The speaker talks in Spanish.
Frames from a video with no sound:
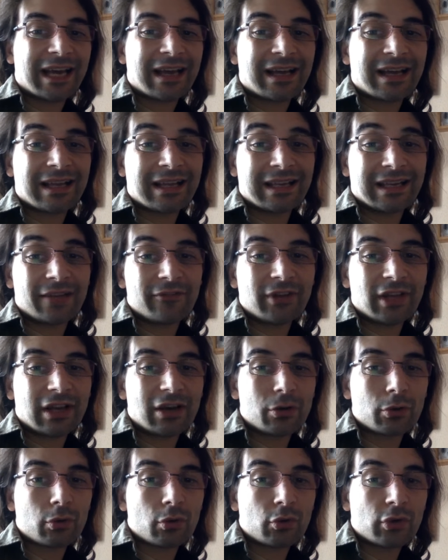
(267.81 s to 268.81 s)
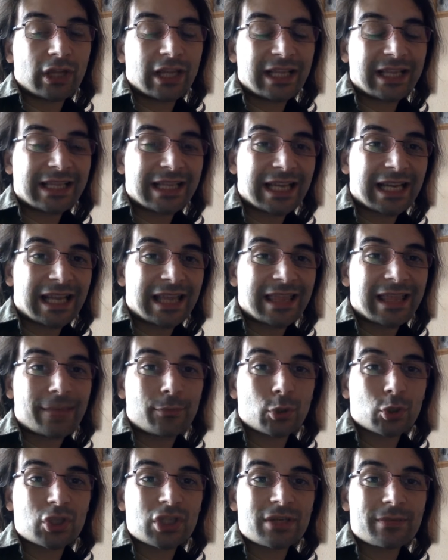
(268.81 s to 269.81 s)
en África Oriental hace
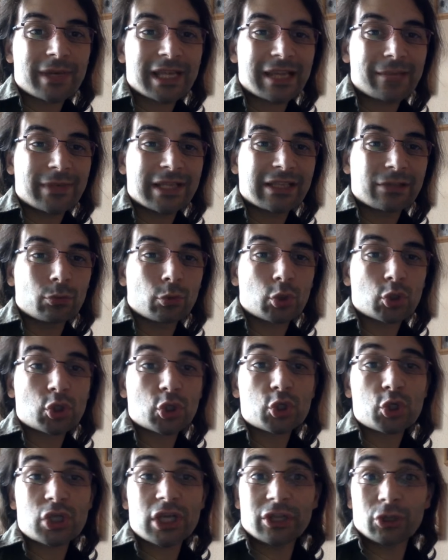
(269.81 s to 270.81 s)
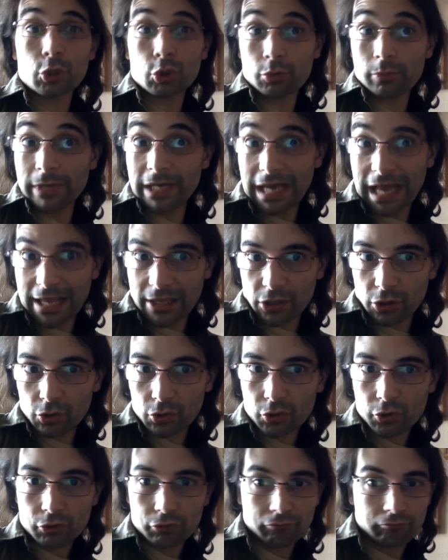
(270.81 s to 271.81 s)
aproximadamente unos 200.000
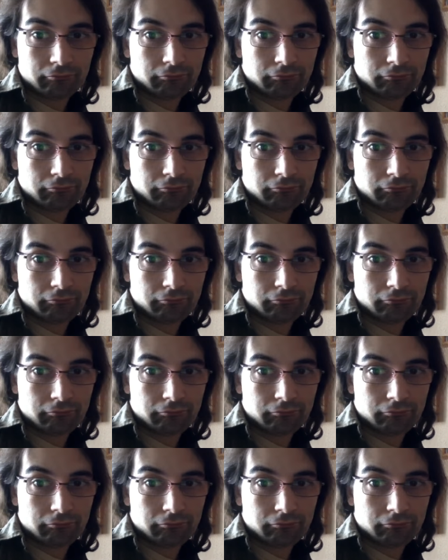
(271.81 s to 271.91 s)
años,